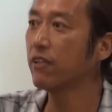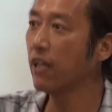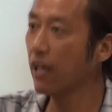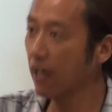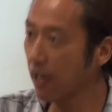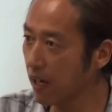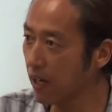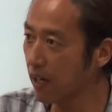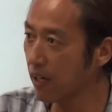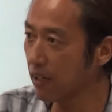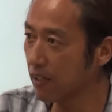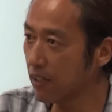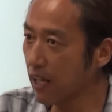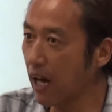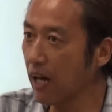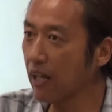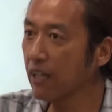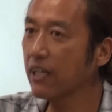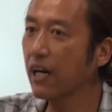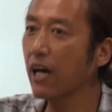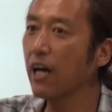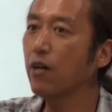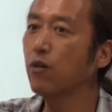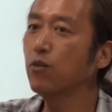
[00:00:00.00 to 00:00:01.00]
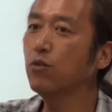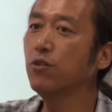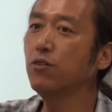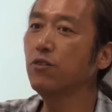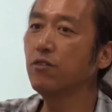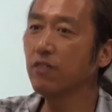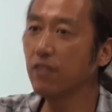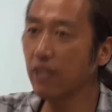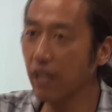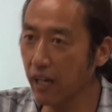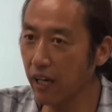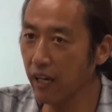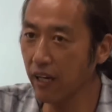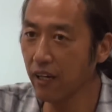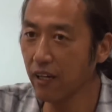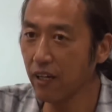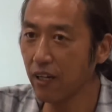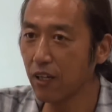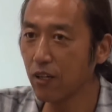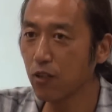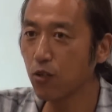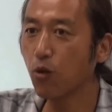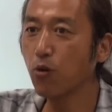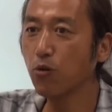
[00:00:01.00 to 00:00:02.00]
ね、段階を踏んで
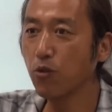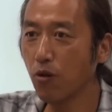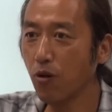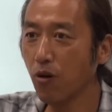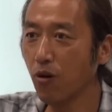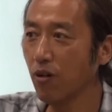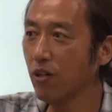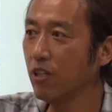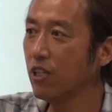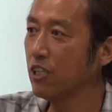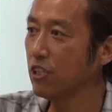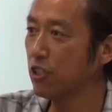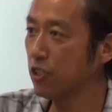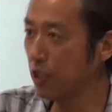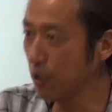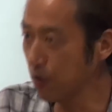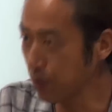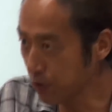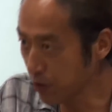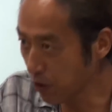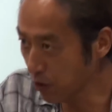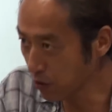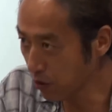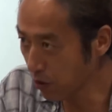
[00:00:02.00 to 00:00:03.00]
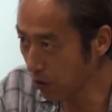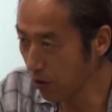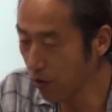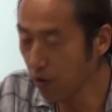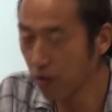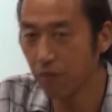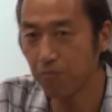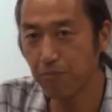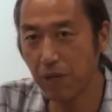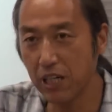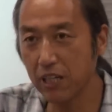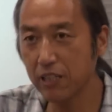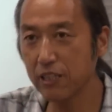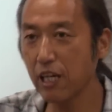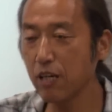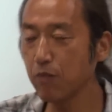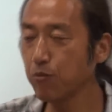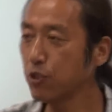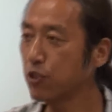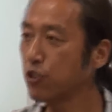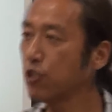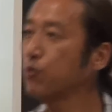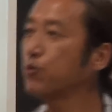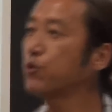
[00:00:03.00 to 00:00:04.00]
このシフトと
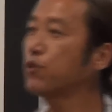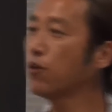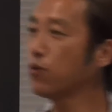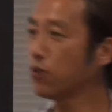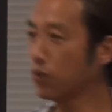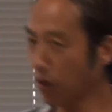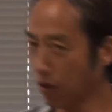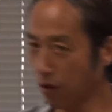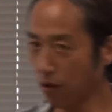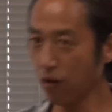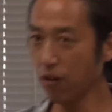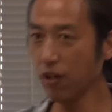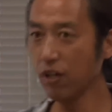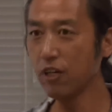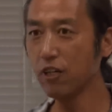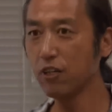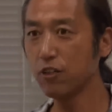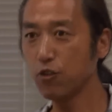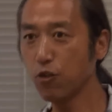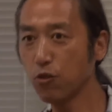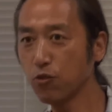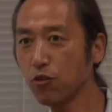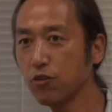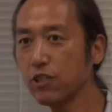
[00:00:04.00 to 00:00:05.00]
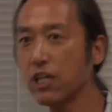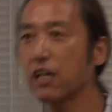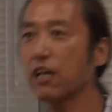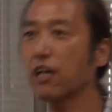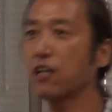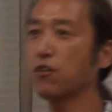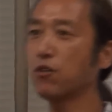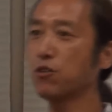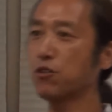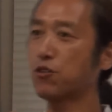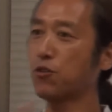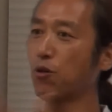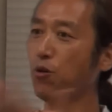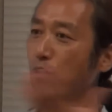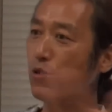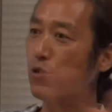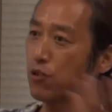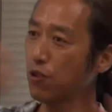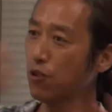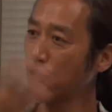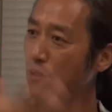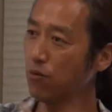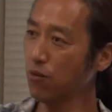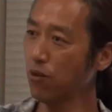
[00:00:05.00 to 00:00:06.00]
パラダイムシフトと世の中の想
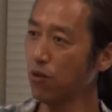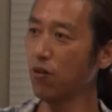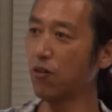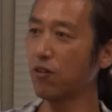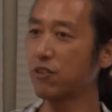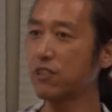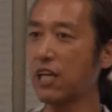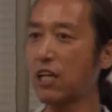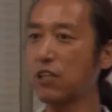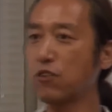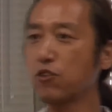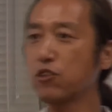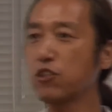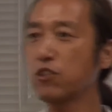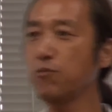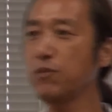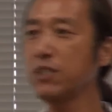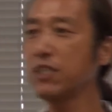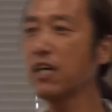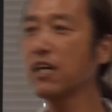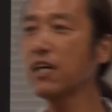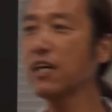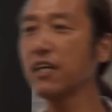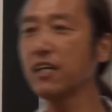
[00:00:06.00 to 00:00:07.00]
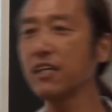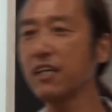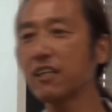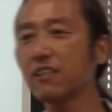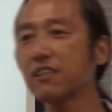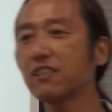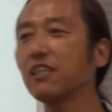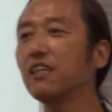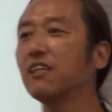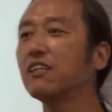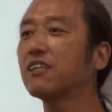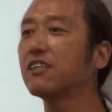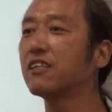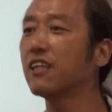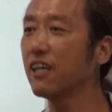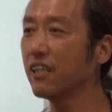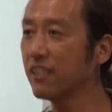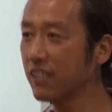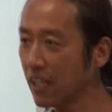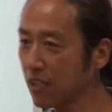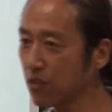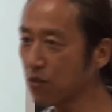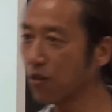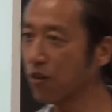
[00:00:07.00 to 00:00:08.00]
像を楽しみながらやっていきた
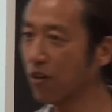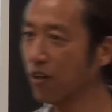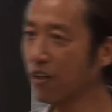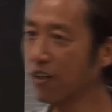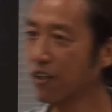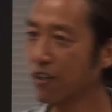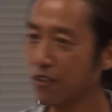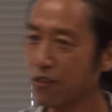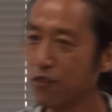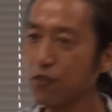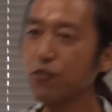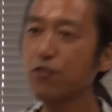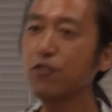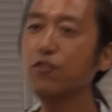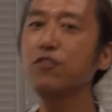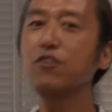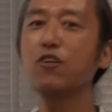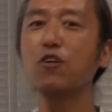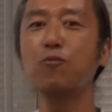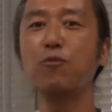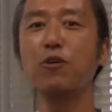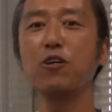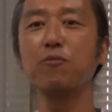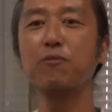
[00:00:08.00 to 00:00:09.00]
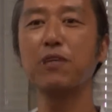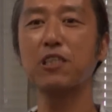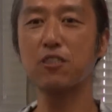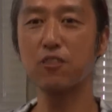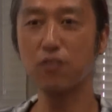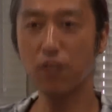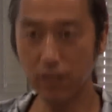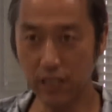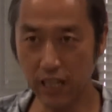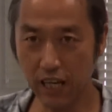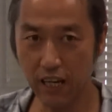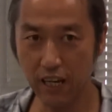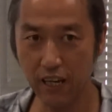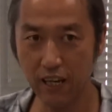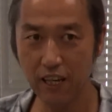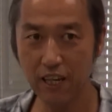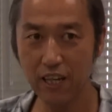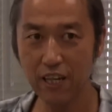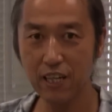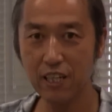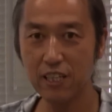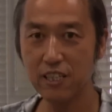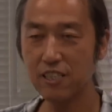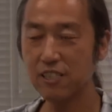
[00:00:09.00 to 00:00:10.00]
いなというふうに思いますので
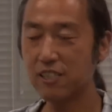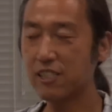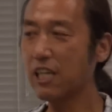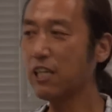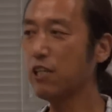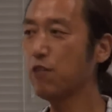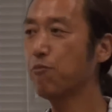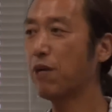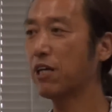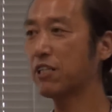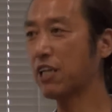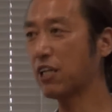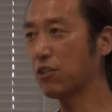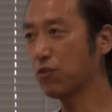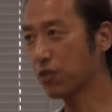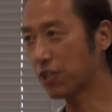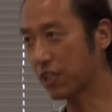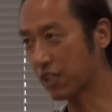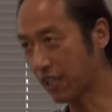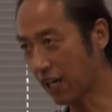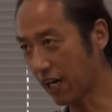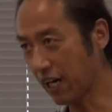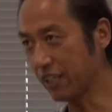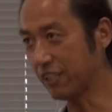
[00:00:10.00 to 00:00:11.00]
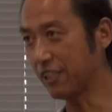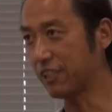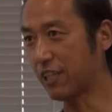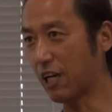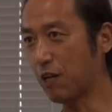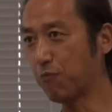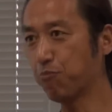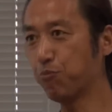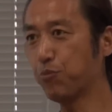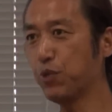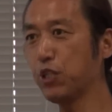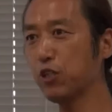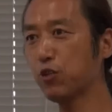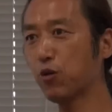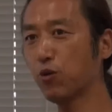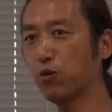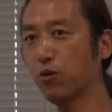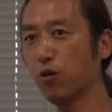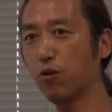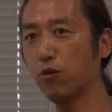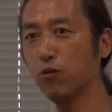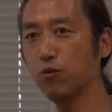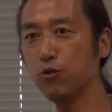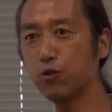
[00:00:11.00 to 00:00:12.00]
ぜひまたの機会にたっぷりこ
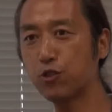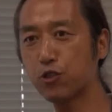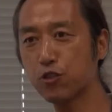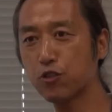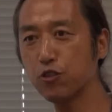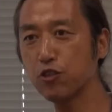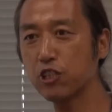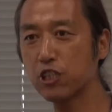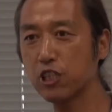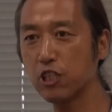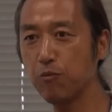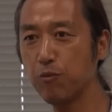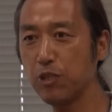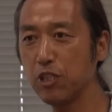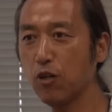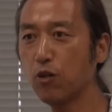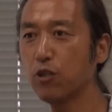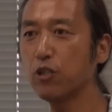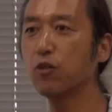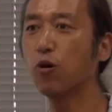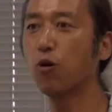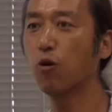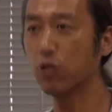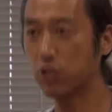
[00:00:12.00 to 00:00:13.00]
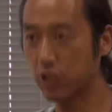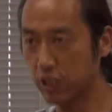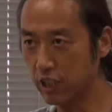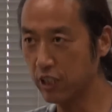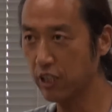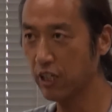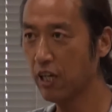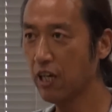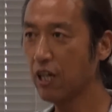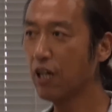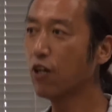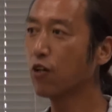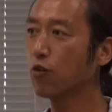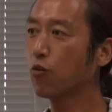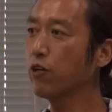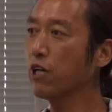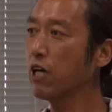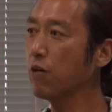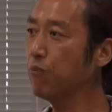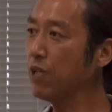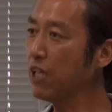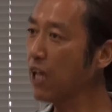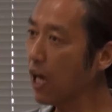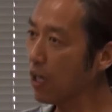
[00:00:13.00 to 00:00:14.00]
の美しき緑の星こ
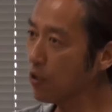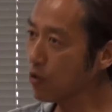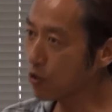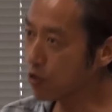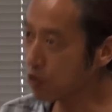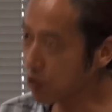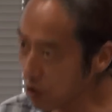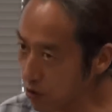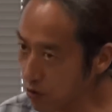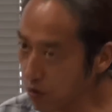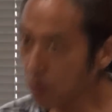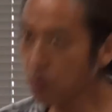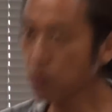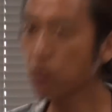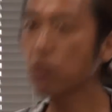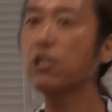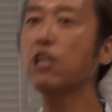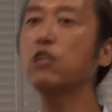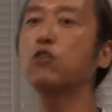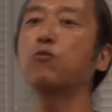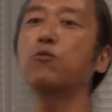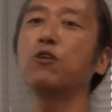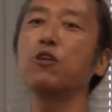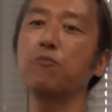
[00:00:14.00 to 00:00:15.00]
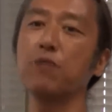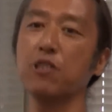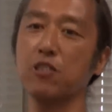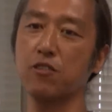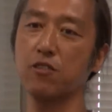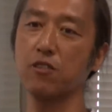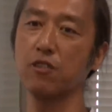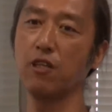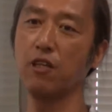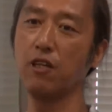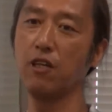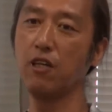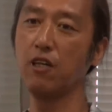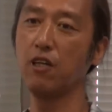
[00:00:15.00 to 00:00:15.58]
れは未来の地球のことだと思います